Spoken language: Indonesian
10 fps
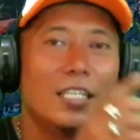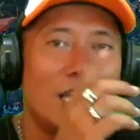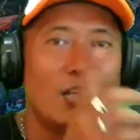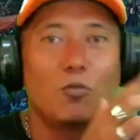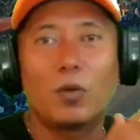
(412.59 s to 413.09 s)

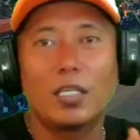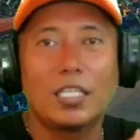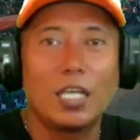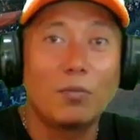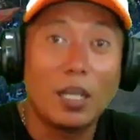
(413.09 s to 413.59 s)
Jangan lupa
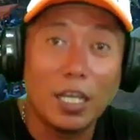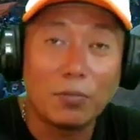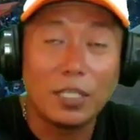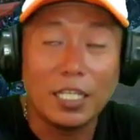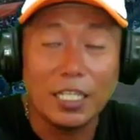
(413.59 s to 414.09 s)
jika
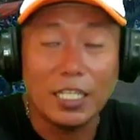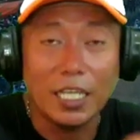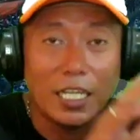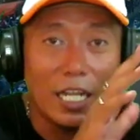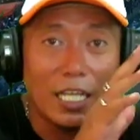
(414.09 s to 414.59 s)
menganggap channel
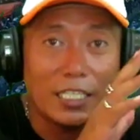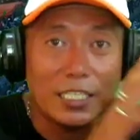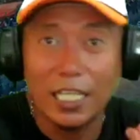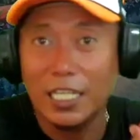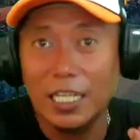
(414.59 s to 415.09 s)
ini adalah
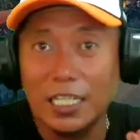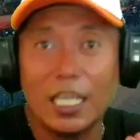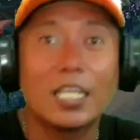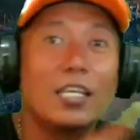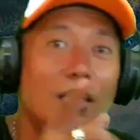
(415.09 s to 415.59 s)
channel
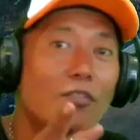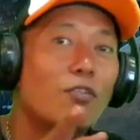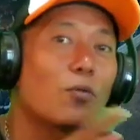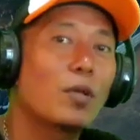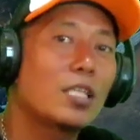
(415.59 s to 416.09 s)
yang
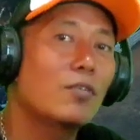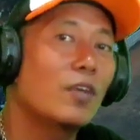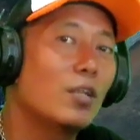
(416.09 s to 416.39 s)
informatif,